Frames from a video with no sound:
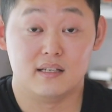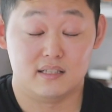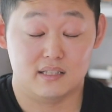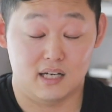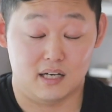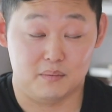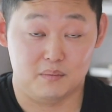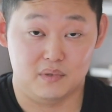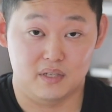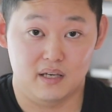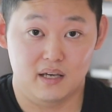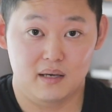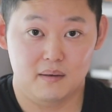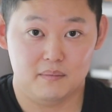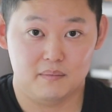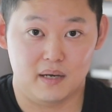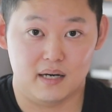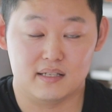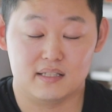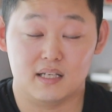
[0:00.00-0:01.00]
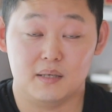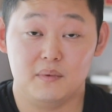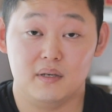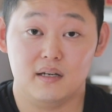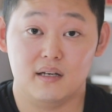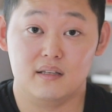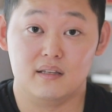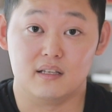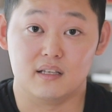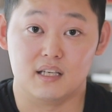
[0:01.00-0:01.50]
장미의
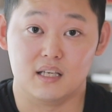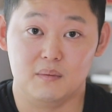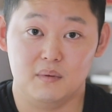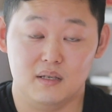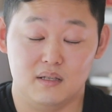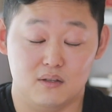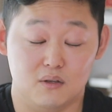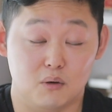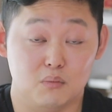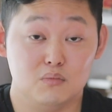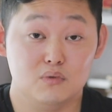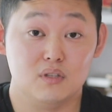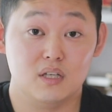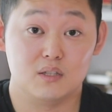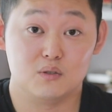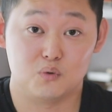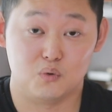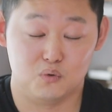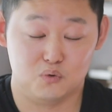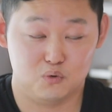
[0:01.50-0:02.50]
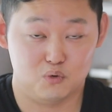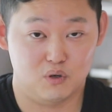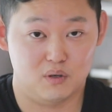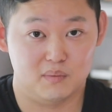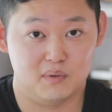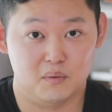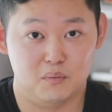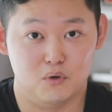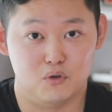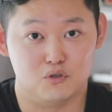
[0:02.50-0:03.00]
발사믹한 느낌이 너무나 좋은
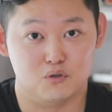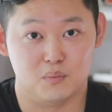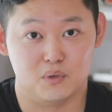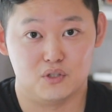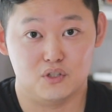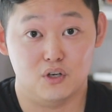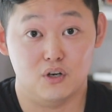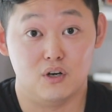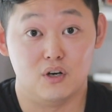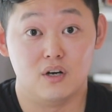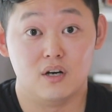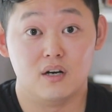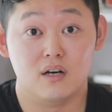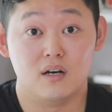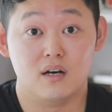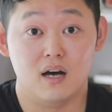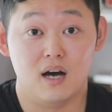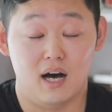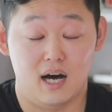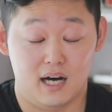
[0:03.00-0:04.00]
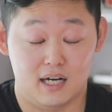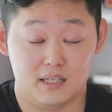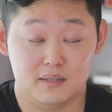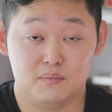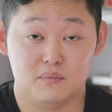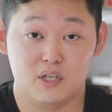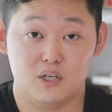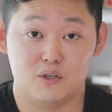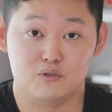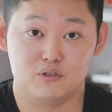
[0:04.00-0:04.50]
조합을 보여주면서
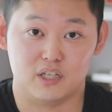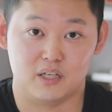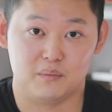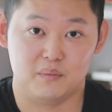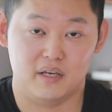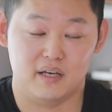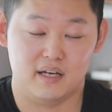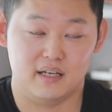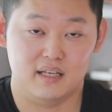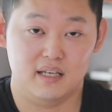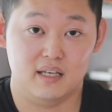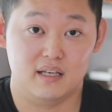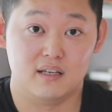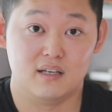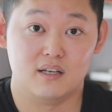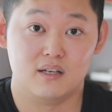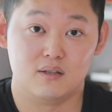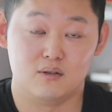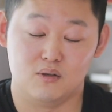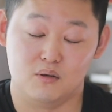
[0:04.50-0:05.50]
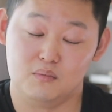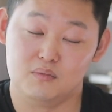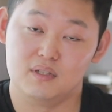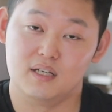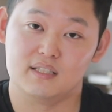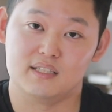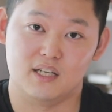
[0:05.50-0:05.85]
아름다운 장미향이 너무나